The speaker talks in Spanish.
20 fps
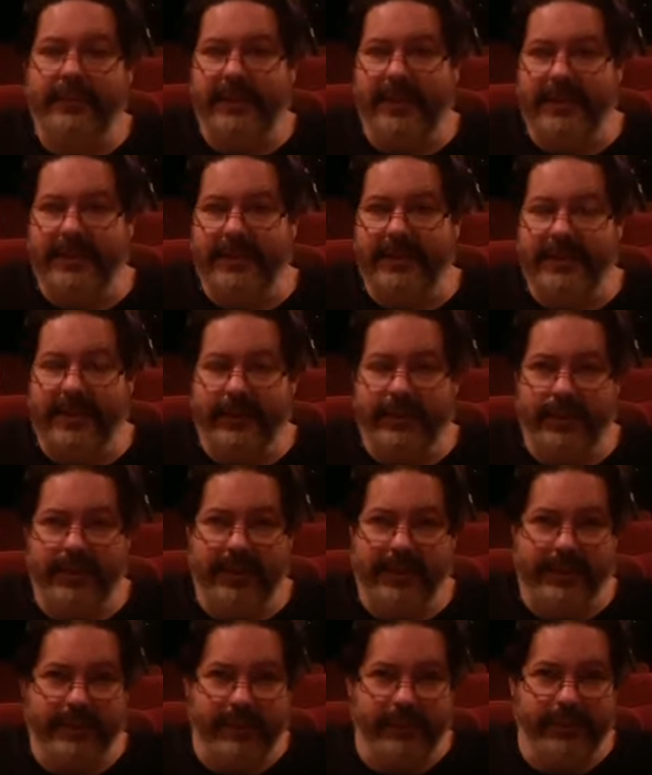las
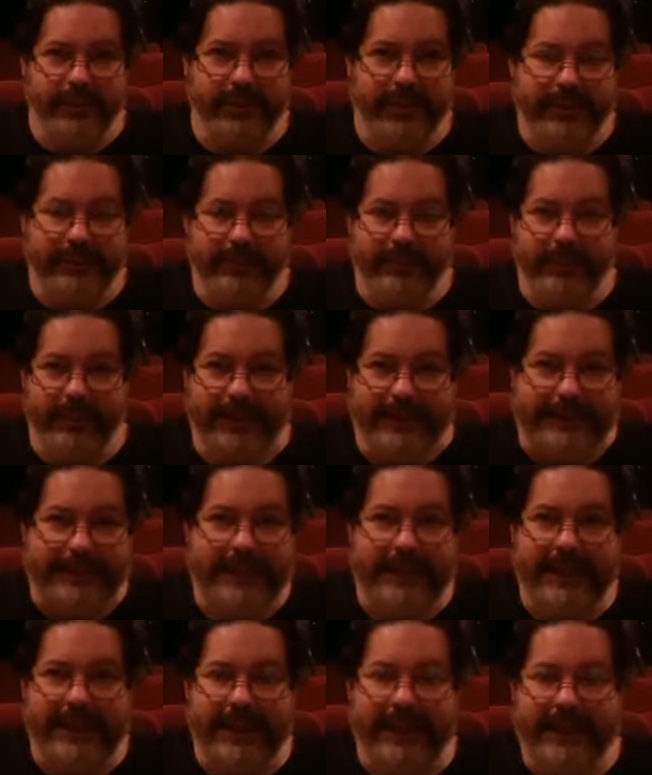sensaciones que vamos a
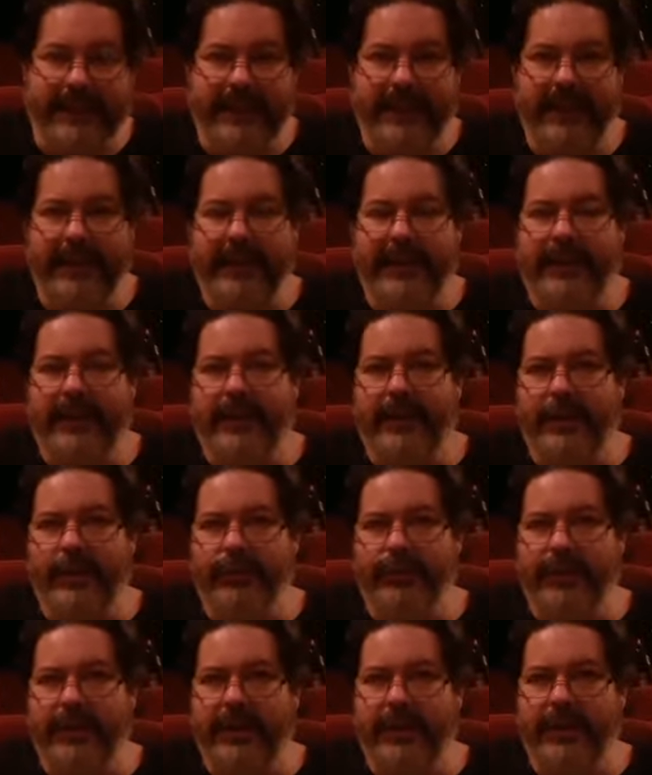mantener
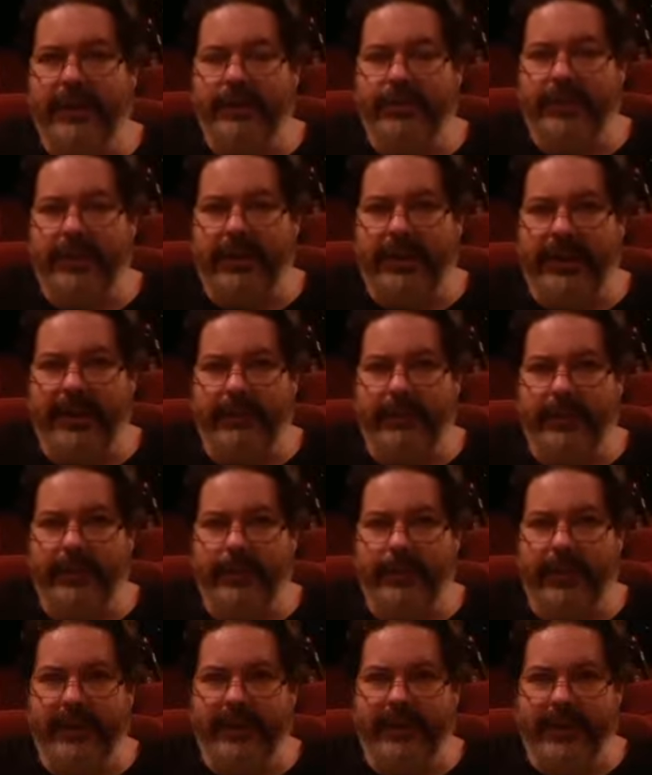los ciclos en la
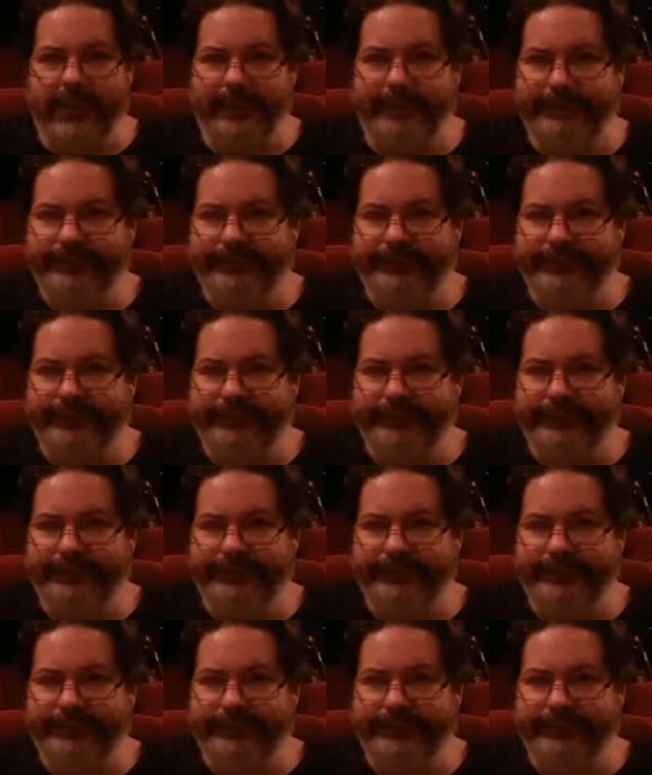virtualidad.